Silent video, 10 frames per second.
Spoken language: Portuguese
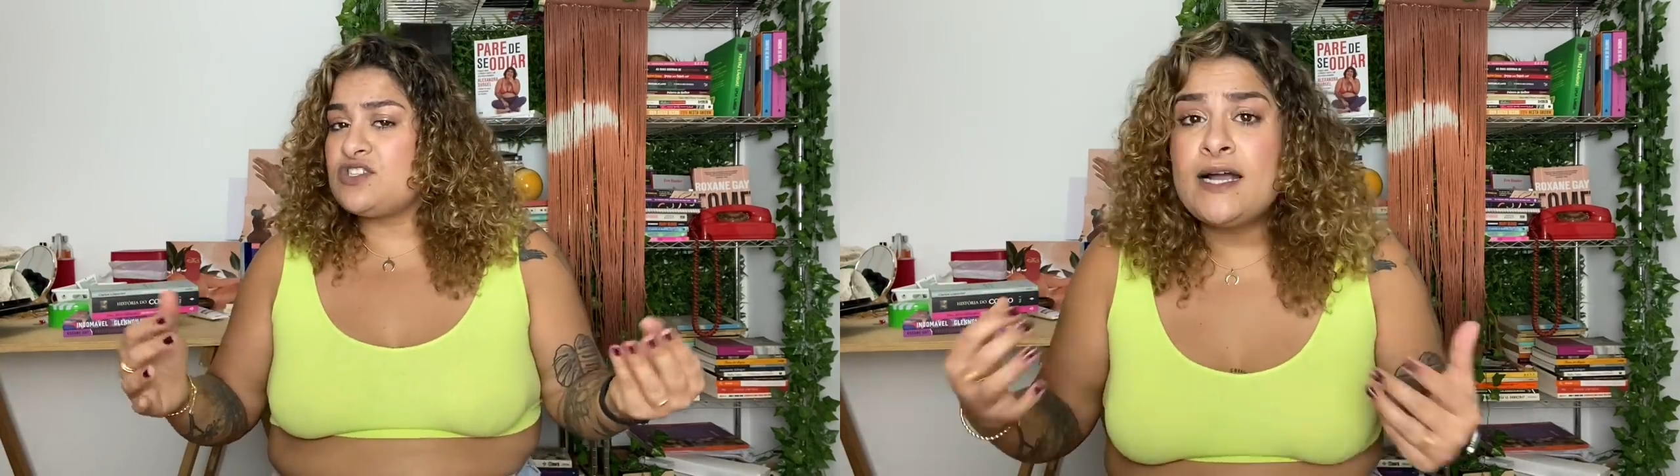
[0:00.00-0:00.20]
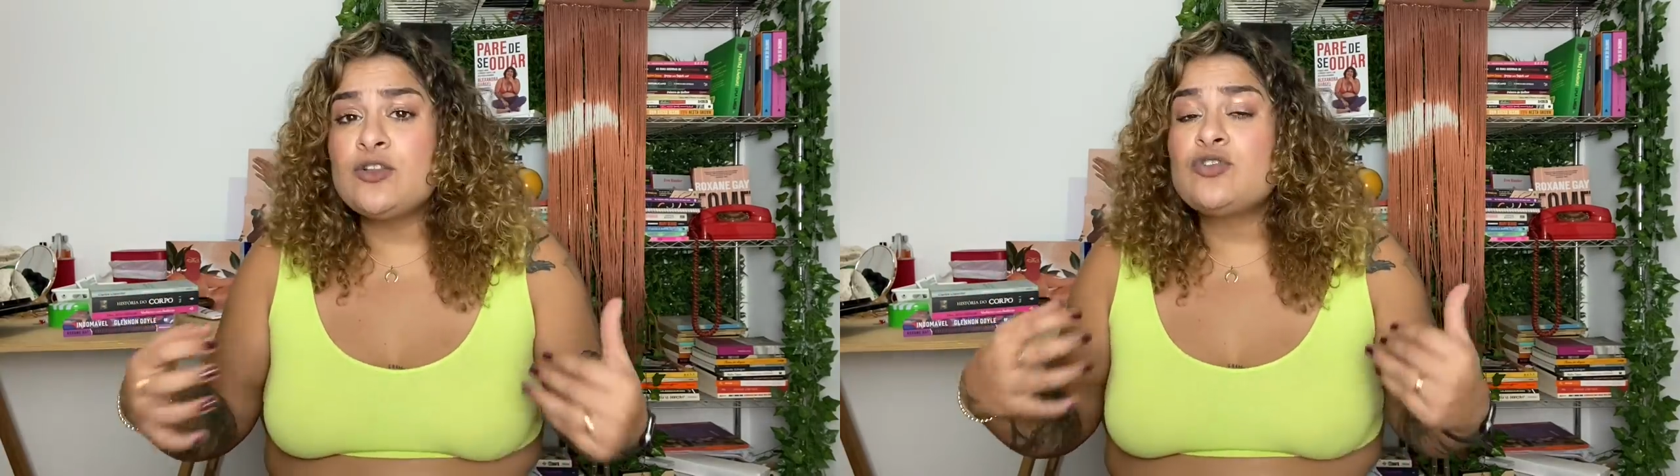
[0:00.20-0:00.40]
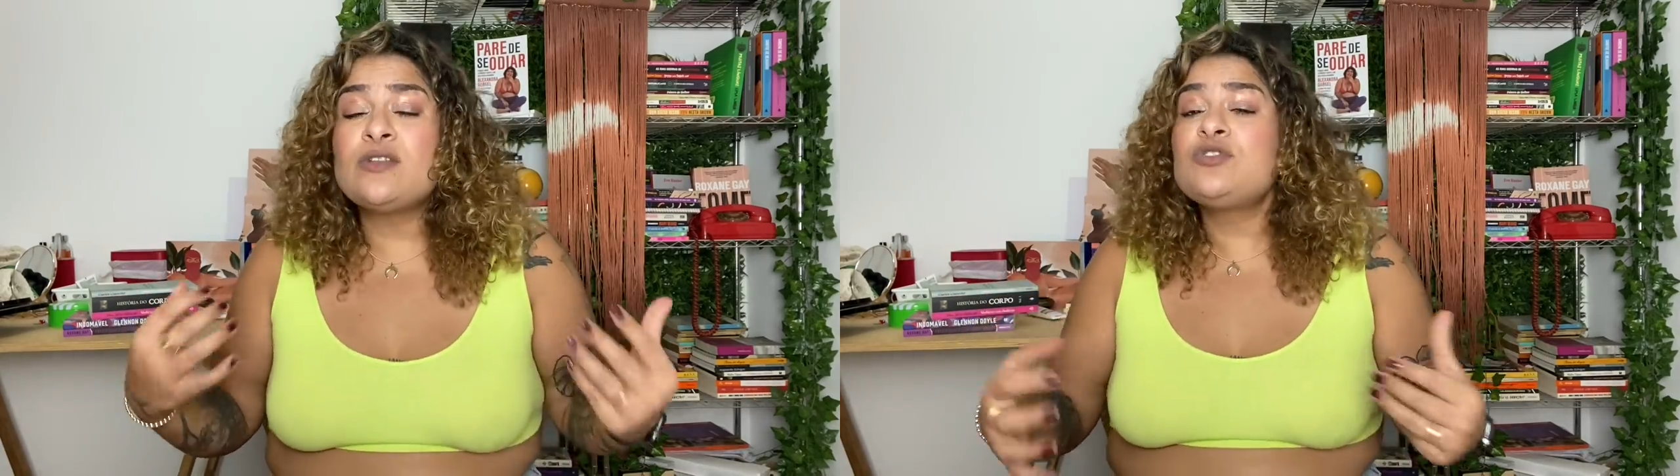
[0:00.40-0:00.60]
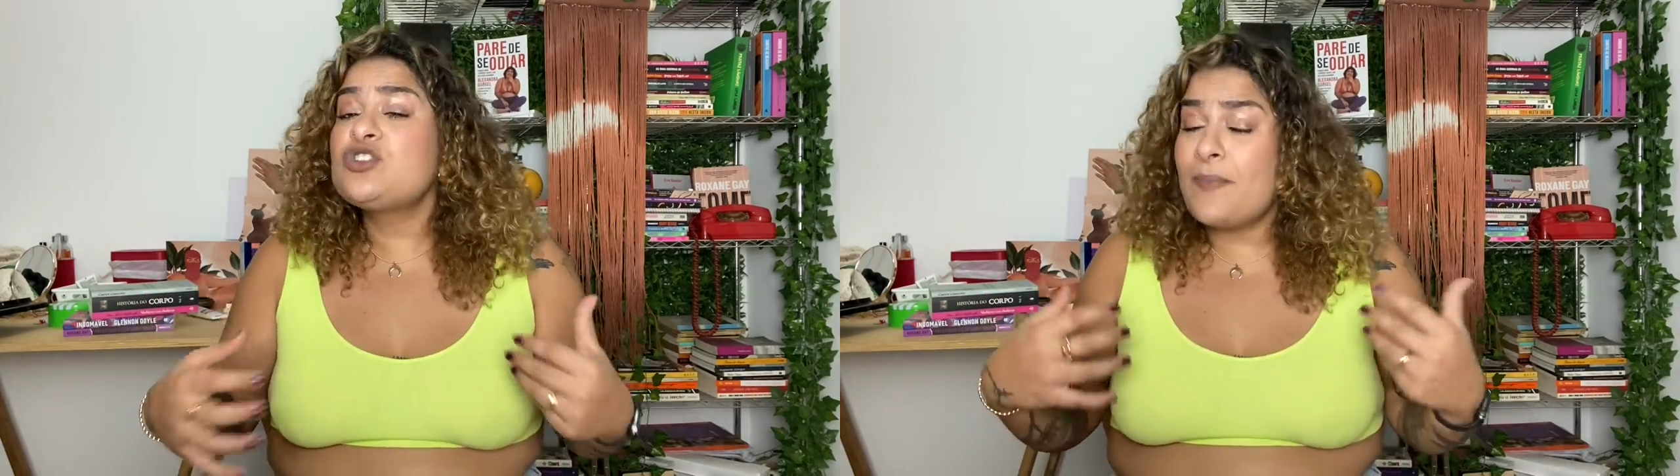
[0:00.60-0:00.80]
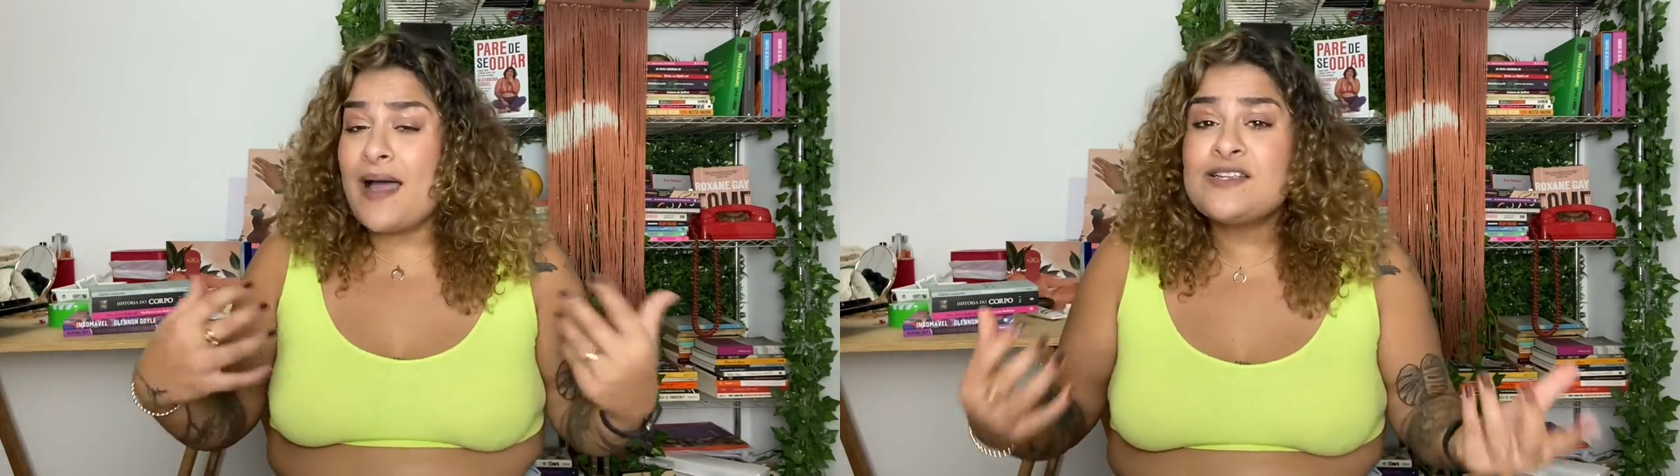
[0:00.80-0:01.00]
ganhando tanto
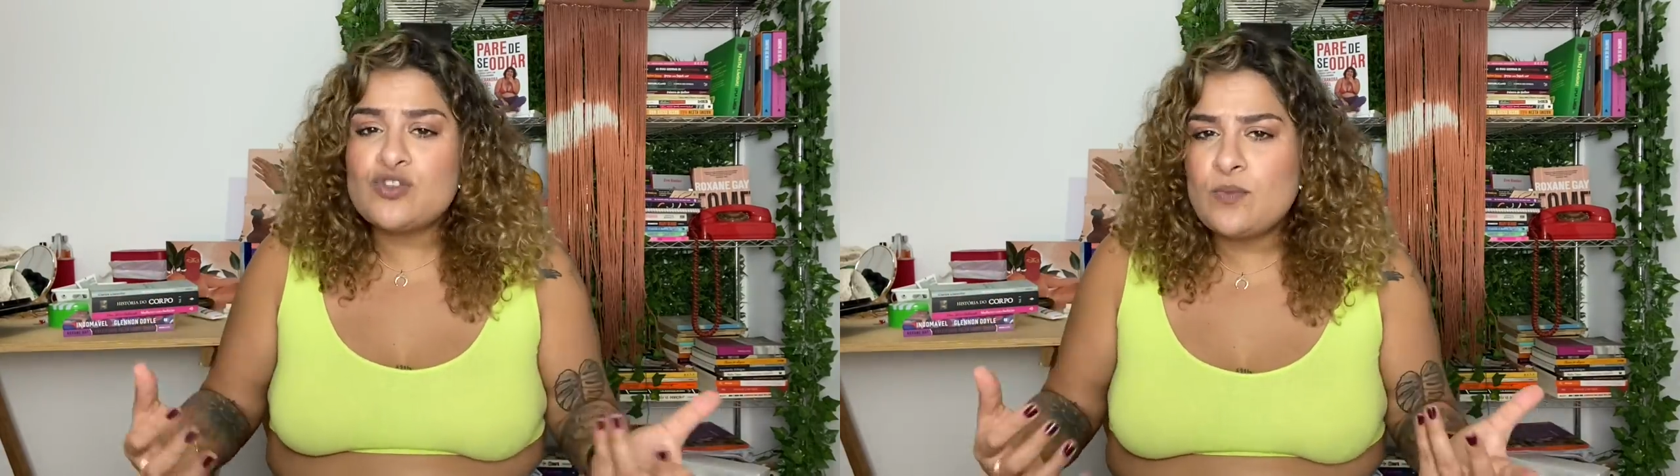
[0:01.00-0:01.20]
espaço no